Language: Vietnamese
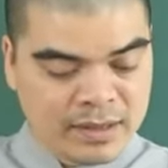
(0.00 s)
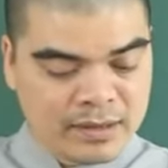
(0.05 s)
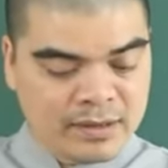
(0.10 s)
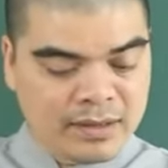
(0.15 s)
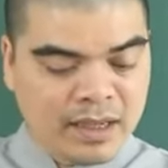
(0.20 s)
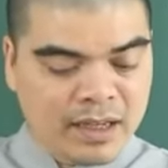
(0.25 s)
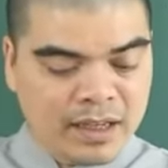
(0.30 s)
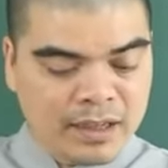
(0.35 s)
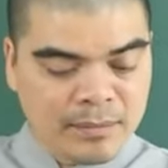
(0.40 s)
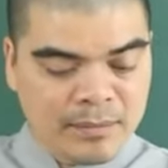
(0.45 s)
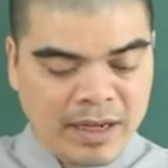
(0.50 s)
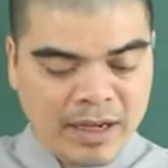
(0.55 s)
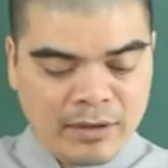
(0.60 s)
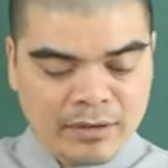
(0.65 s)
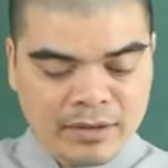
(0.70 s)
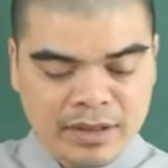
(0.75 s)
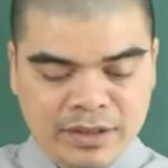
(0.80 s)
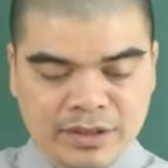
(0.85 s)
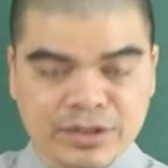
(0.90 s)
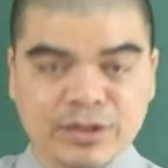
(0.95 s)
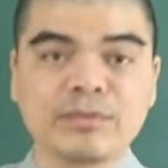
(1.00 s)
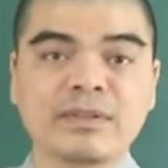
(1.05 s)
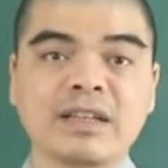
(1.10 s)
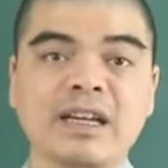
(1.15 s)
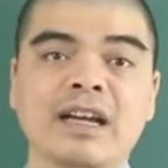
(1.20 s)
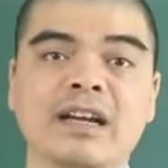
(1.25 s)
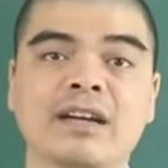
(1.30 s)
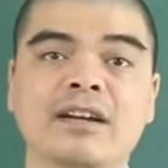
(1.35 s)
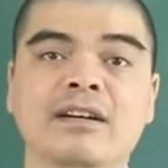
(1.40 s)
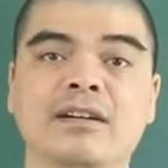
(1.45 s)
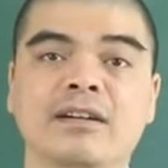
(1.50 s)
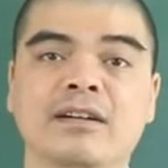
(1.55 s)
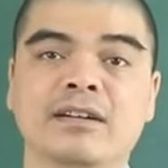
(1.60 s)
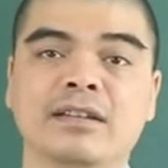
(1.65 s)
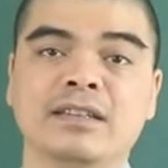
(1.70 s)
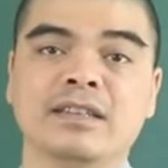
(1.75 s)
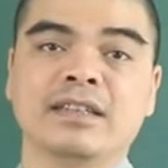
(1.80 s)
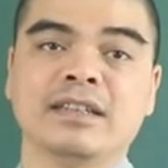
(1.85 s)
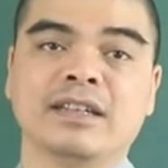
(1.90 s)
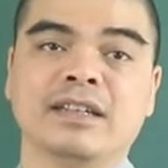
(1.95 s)
Giờ ất mão thì chúng ta
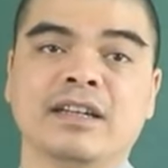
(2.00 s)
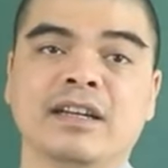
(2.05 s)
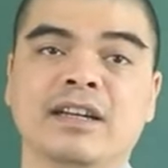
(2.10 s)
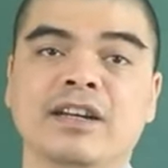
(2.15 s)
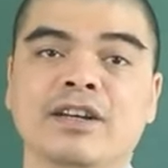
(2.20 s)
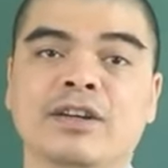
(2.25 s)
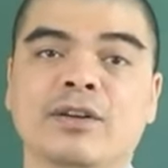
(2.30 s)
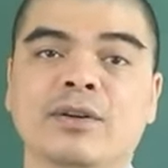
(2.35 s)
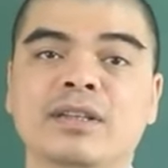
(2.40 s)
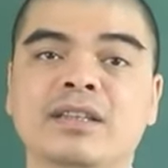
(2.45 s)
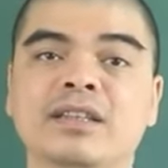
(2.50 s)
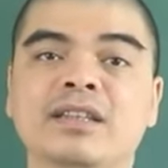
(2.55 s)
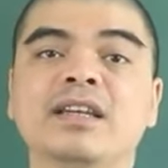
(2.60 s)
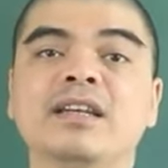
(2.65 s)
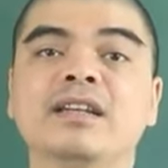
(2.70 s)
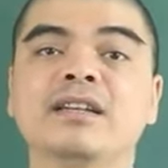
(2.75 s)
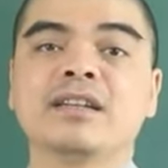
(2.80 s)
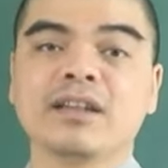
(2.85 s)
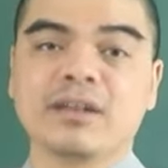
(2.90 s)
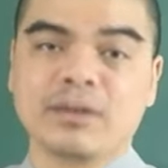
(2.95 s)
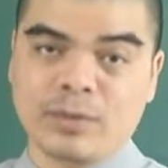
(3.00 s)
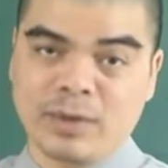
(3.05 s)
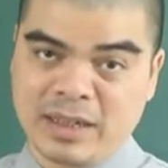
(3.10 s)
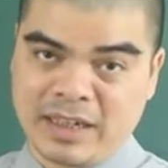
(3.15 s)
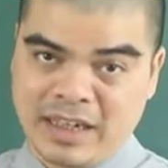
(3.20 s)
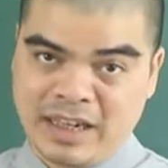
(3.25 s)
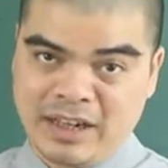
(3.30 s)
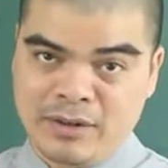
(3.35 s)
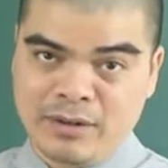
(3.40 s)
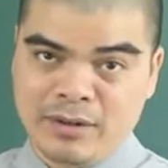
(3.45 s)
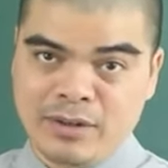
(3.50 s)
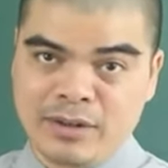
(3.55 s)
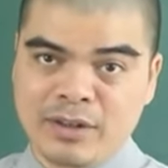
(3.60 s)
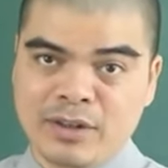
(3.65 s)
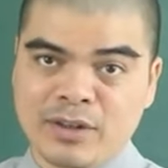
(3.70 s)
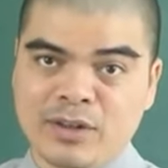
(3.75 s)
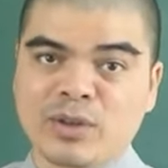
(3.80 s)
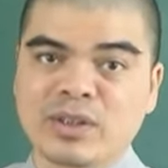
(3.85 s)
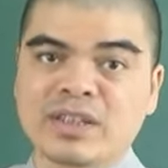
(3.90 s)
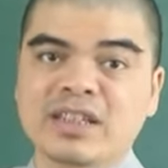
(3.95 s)
có gì? Có thiên đức hoàng đạo,
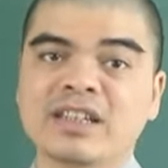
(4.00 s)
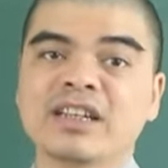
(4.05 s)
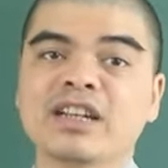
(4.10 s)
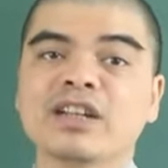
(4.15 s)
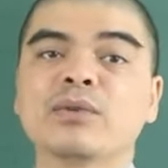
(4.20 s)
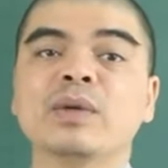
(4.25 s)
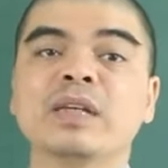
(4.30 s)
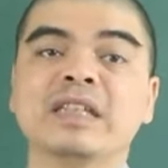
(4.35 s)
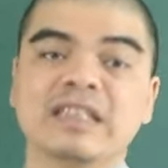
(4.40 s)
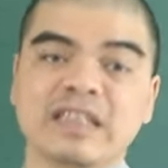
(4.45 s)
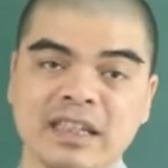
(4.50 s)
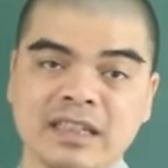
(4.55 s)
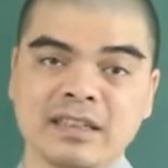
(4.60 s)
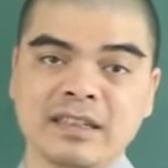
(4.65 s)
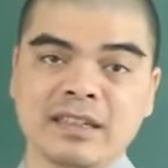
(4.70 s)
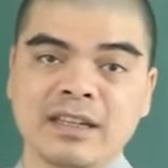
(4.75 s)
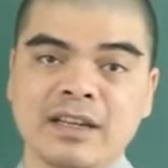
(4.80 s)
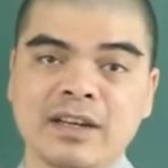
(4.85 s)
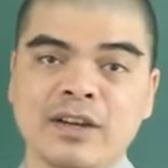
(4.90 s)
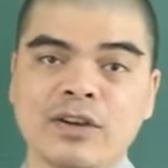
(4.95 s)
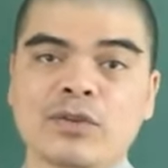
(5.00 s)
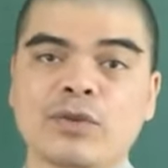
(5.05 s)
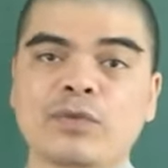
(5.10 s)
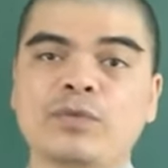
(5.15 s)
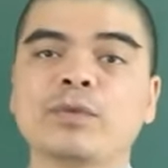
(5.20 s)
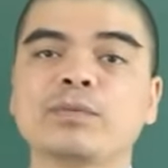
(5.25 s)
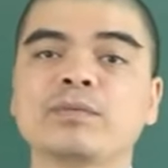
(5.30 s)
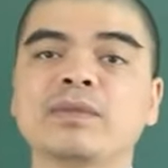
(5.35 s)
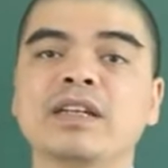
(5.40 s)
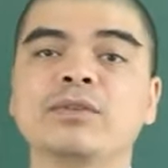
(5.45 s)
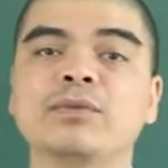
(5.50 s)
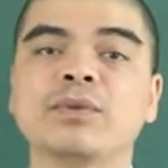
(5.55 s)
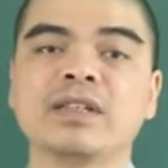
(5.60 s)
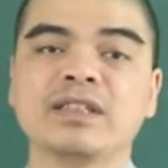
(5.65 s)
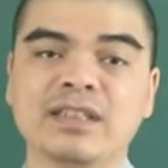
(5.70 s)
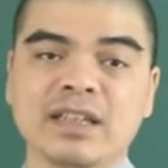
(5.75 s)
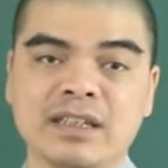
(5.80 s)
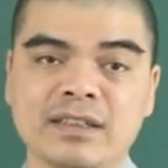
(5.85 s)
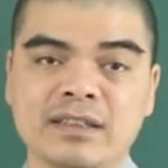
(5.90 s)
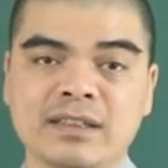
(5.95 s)
có thiên ất quý nhân, có phúc tinh quý
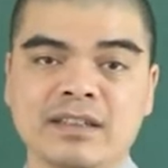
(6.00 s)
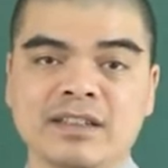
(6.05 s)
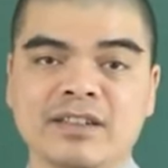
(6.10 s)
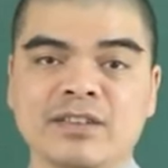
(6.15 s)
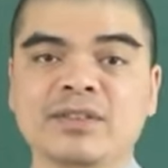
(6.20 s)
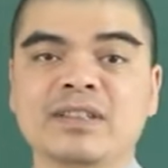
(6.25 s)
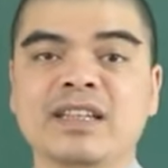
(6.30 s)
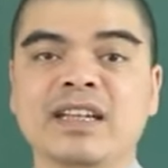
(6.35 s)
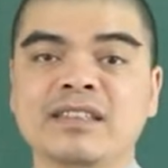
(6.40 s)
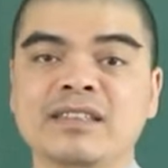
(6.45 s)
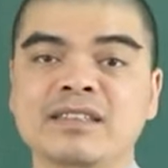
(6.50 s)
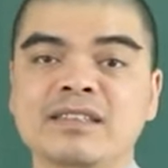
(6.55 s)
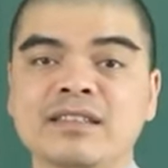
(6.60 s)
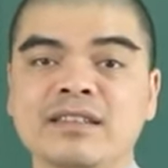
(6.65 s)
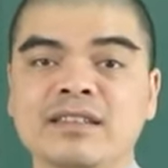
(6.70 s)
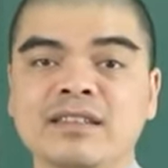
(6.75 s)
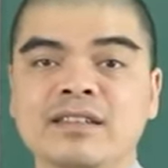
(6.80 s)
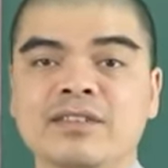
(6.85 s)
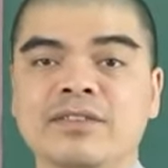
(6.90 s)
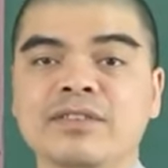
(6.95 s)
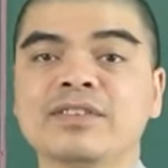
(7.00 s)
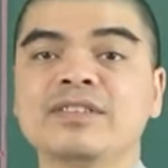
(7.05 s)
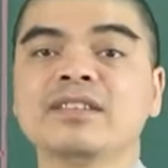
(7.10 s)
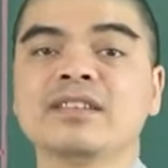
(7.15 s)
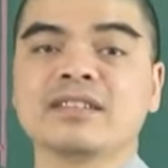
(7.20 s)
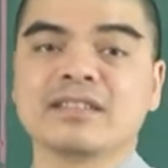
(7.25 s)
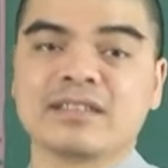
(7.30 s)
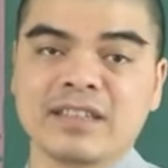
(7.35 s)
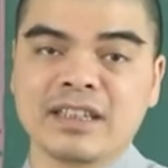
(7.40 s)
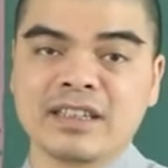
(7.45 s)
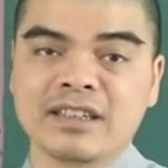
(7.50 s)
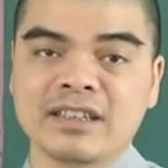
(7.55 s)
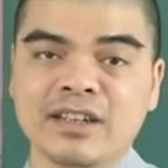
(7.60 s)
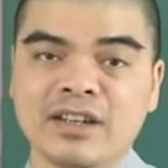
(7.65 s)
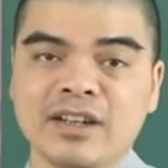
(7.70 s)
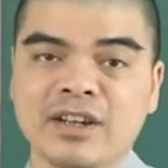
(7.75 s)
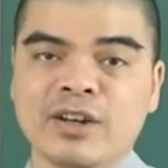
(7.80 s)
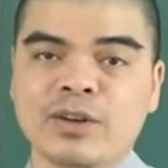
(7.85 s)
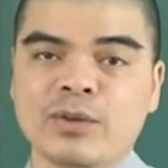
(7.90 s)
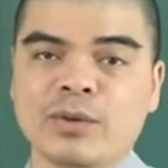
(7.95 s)
nhân, có thái dương, có trường sinh,
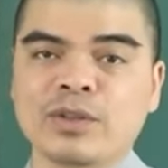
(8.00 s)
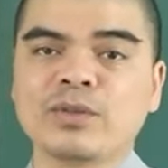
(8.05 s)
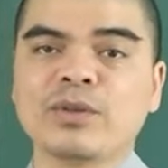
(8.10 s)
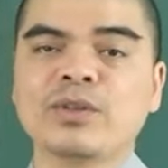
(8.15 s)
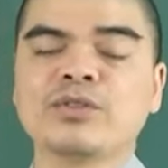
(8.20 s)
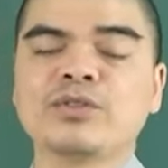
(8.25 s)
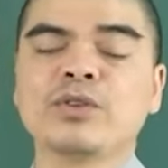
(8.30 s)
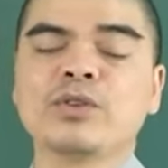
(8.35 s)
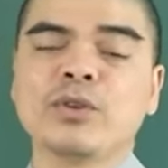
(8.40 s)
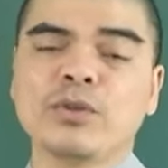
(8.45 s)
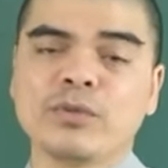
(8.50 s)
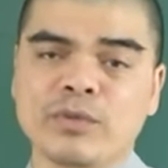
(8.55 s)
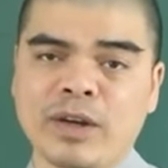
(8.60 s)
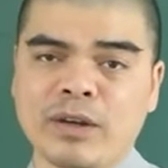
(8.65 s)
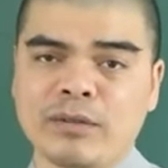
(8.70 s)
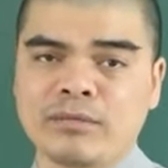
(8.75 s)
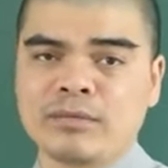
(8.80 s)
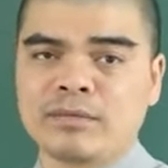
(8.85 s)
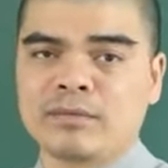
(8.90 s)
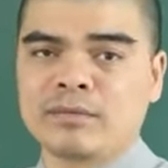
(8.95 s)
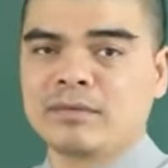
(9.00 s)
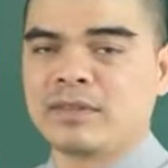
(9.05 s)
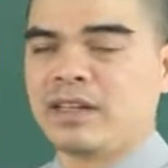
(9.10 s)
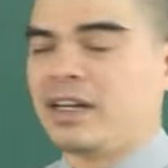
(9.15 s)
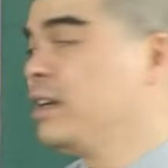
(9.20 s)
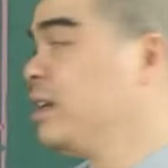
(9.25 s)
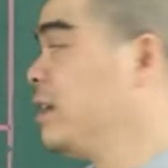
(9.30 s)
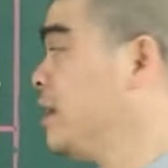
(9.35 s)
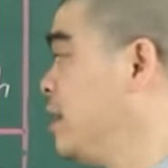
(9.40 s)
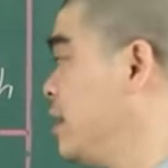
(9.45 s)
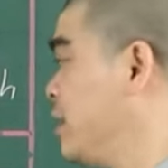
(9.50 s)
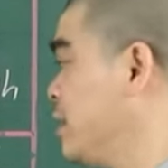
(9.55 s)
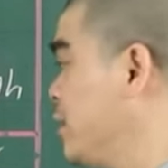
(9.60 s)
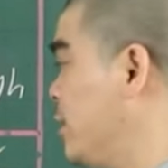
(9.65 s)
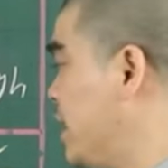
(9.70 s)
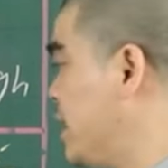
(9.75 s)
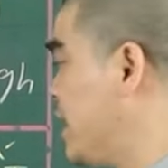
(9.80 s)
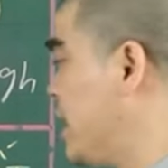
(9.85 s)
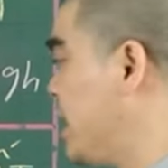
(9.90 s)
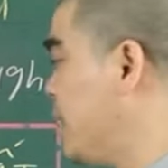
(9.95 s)
có tuần chu khung phong Đấy. Như
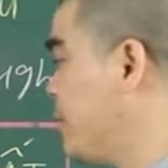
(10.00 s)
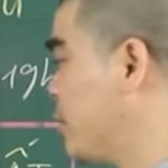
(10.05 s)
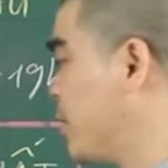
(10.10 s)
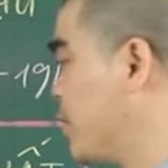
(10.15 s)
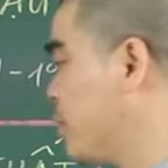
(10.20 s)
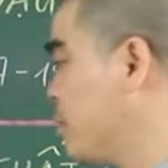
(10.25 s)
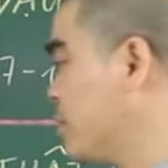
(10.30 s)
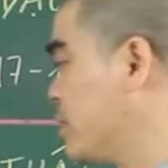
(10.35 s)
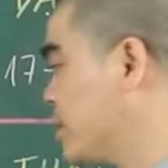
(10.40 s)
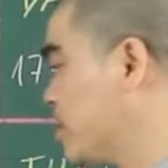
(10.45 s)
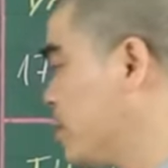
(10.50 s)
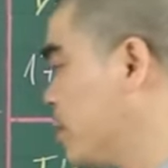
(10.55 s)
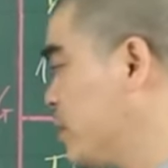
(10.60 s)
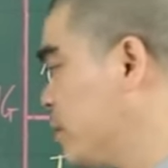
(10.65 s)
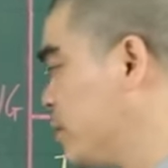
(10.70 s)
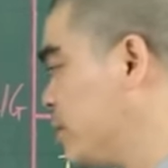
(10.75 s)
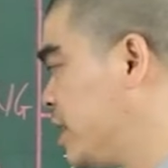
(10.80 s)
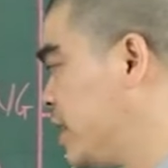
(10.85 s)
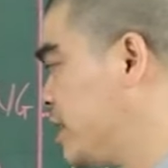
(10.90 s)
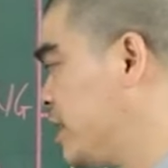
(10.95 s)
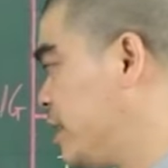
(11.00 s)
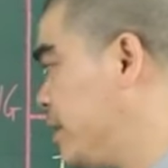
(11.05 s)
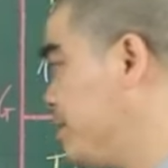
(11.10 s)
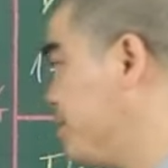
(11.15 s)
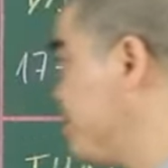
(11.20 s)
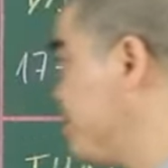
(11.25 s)
vậy đây là một cái khung giờ tốt đầu tiên nhé.